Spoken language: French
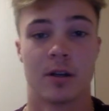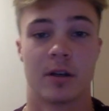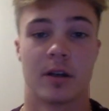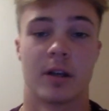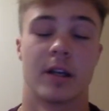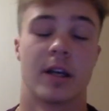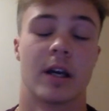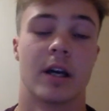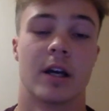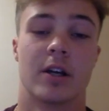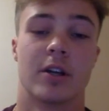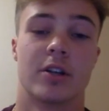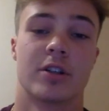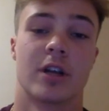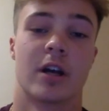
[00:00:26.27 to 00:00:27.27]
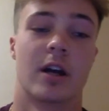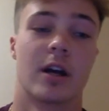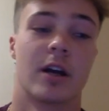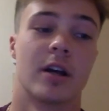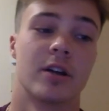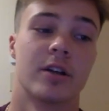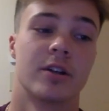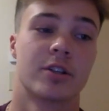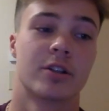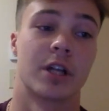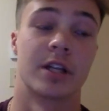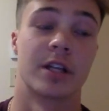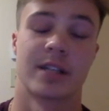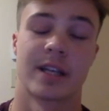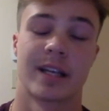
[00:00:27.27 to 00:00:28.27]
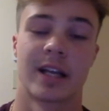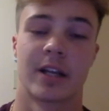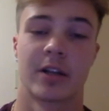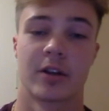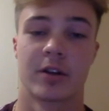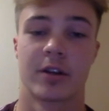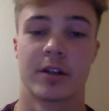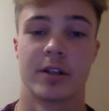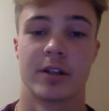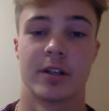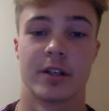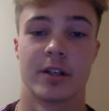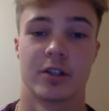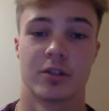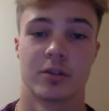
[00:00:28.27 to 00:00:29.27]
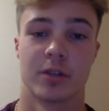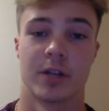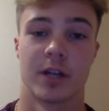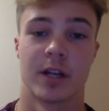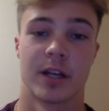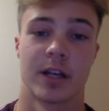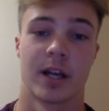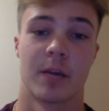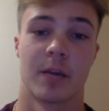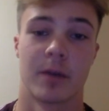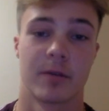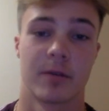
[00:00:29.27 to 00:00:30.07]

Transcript: Et euh, je, connaissais quelqu'un qui euh, jouait dans les Carabins.